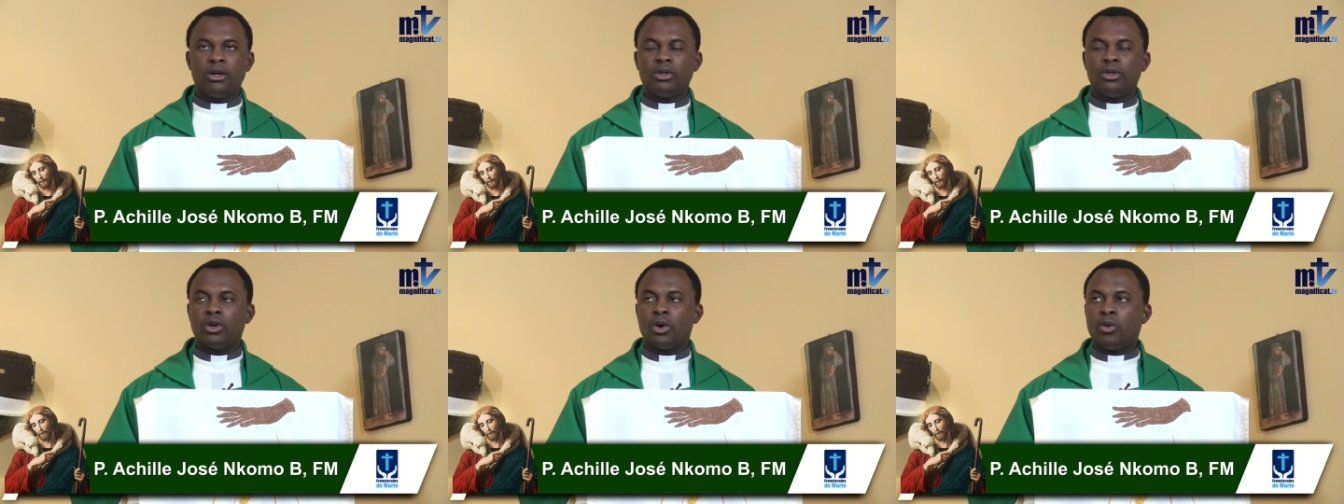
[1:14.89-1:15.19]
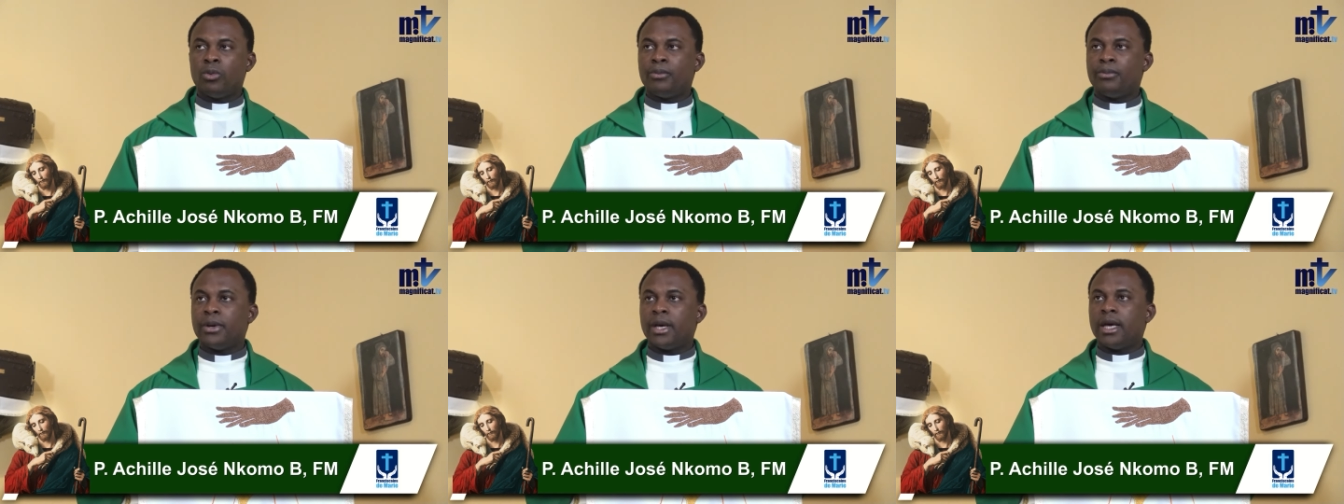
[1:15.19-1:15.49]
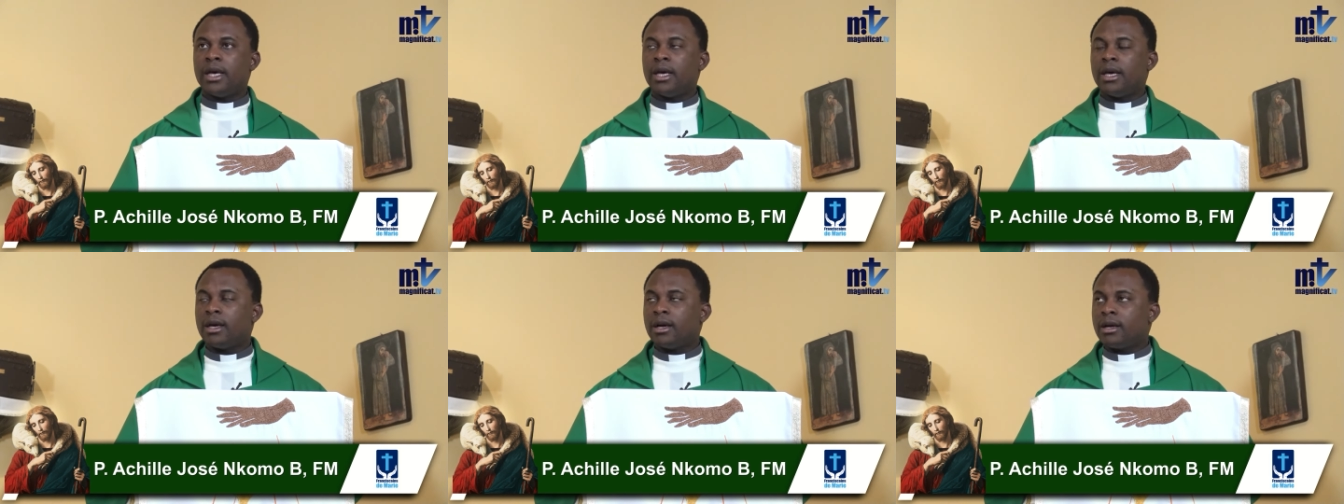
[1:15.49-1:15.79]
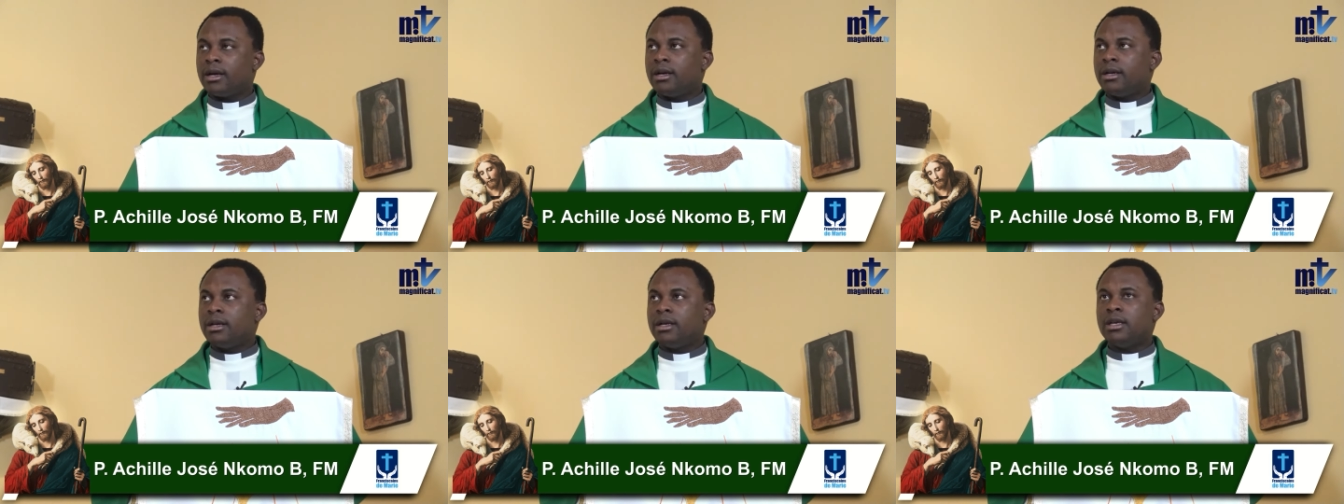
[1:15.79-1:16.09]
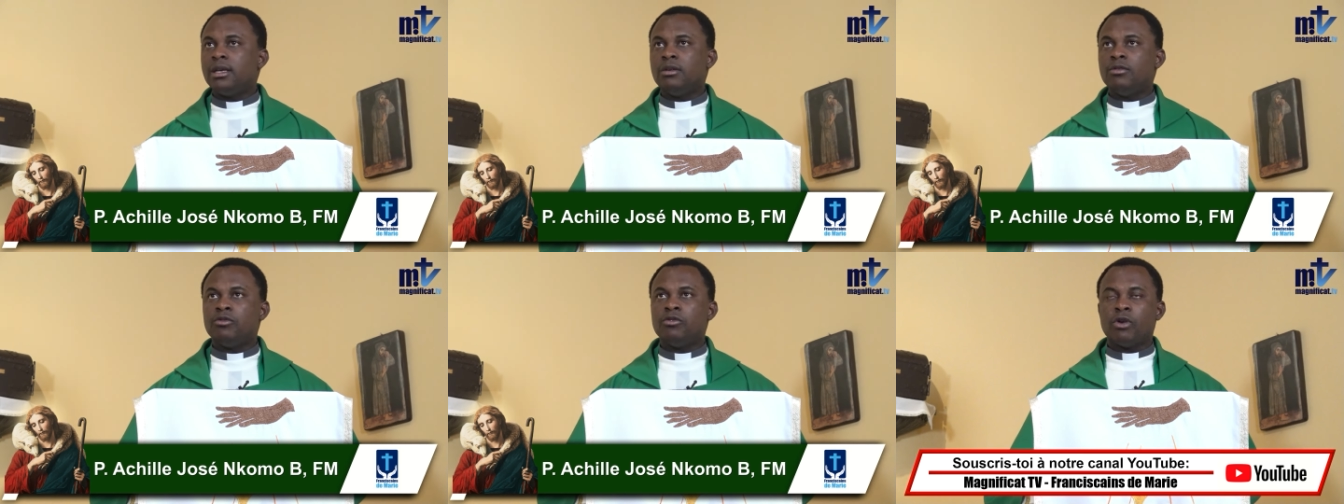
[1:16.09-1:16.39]
Ton Père,
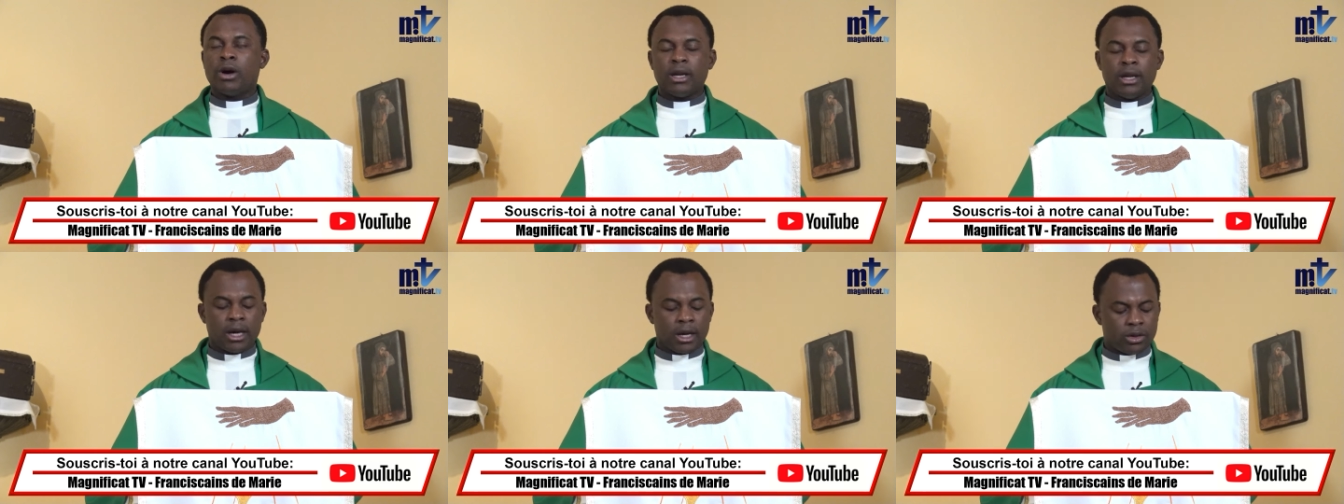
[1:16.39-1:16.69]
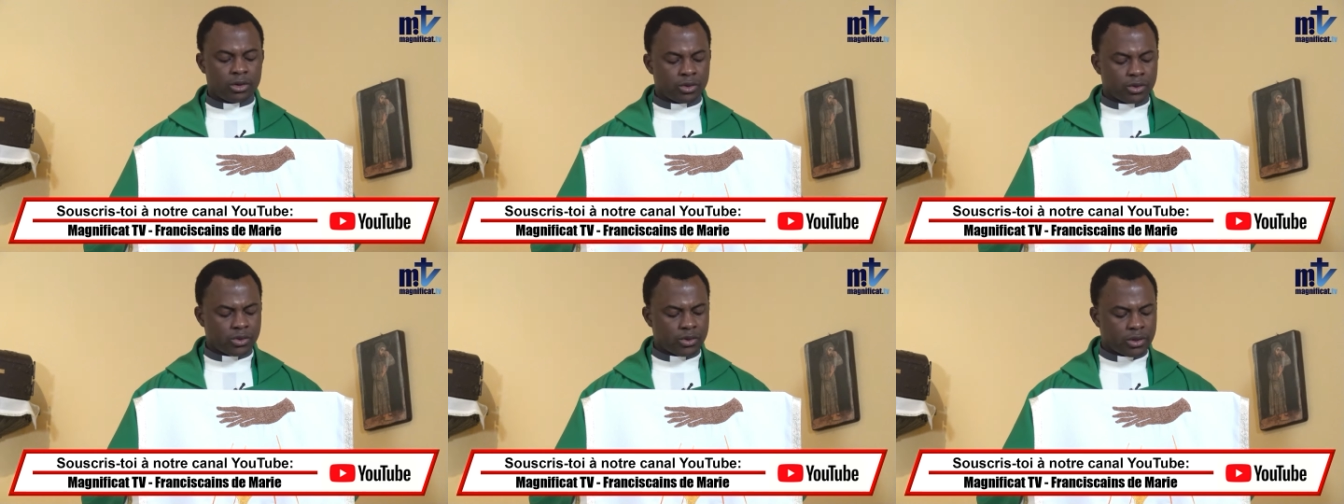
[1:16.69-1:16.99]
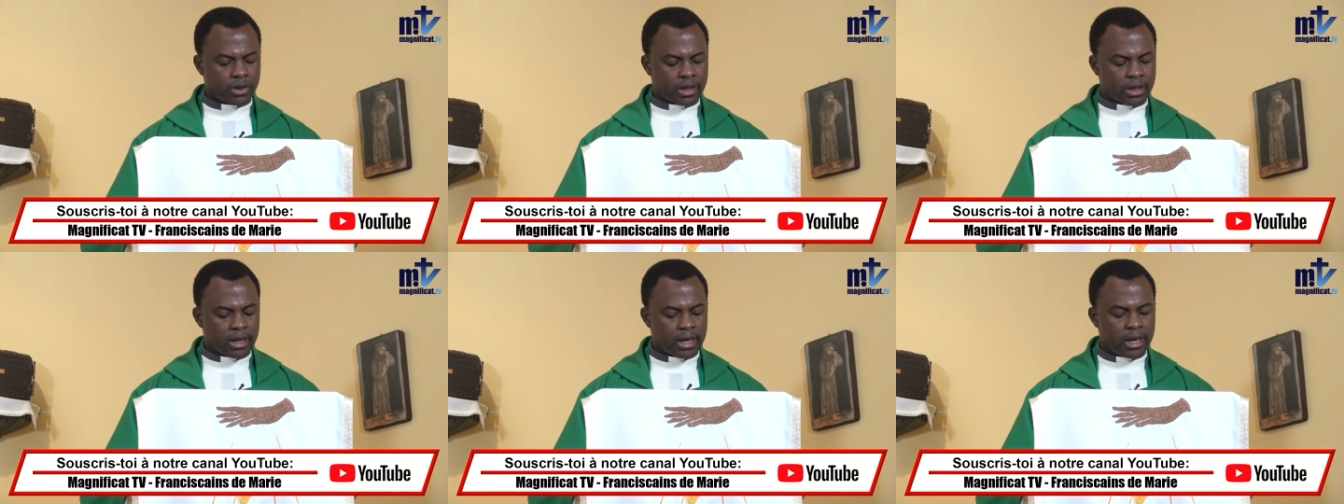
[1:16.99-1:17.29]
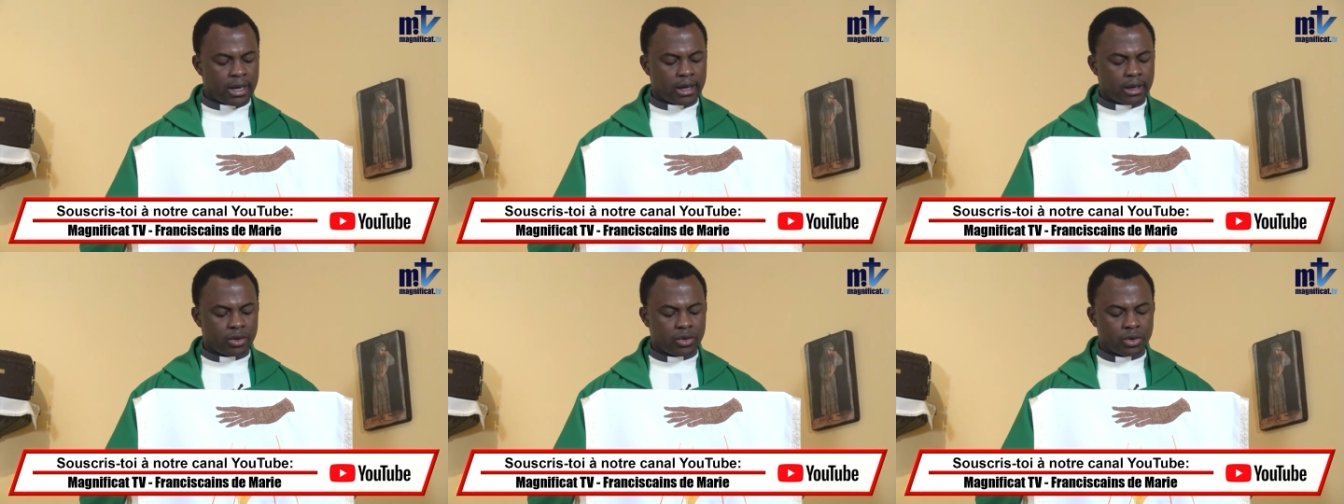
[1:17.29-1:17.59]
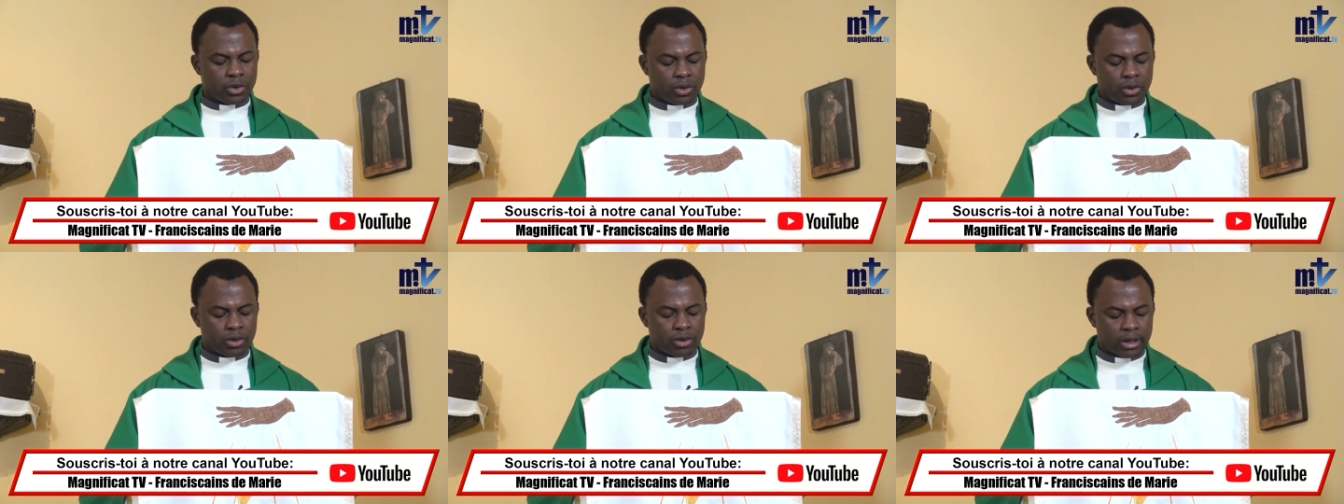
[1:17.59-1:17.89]
qui voit dans le secret,
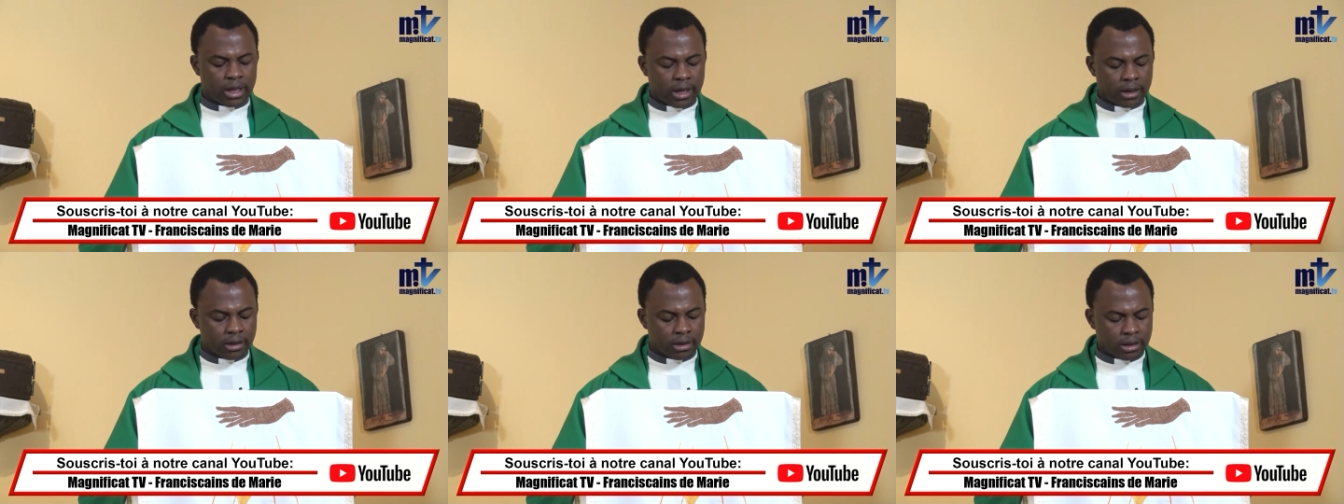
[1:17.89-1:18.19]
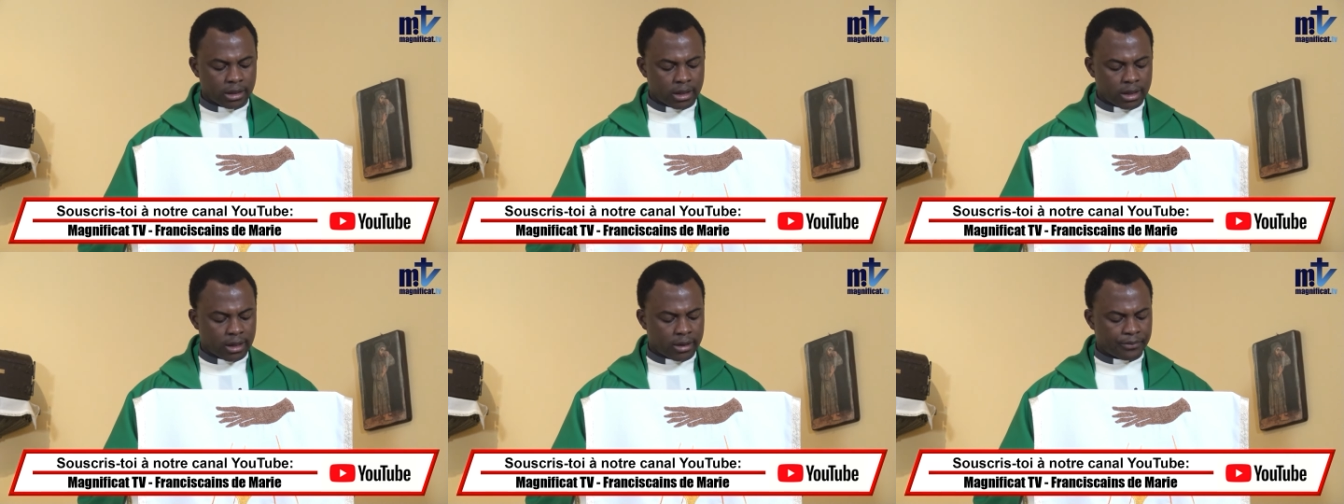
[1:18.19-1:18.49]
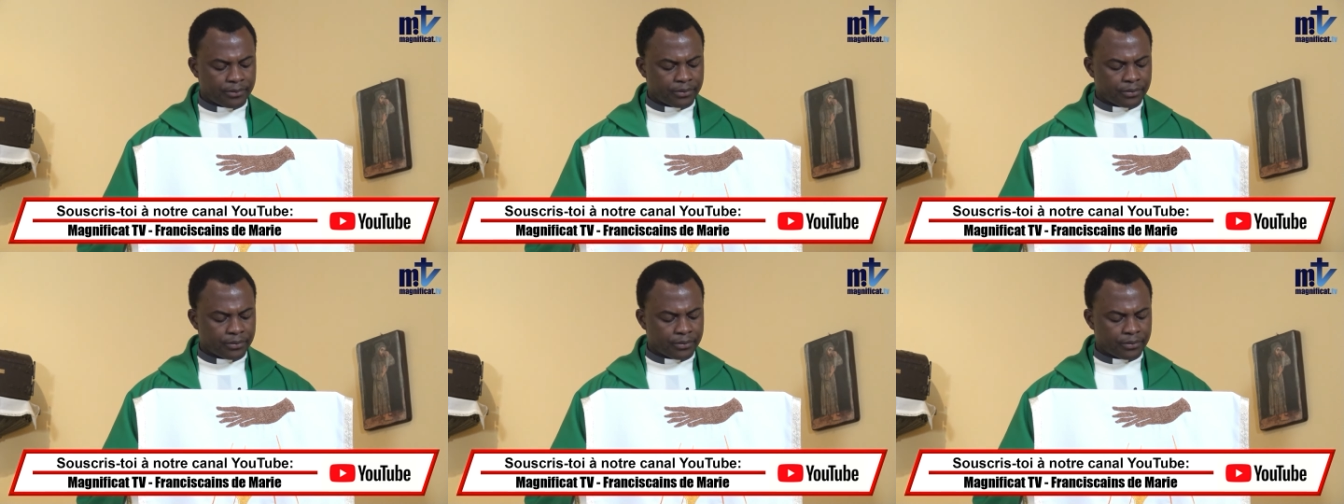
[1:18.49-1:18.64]
te le rendra.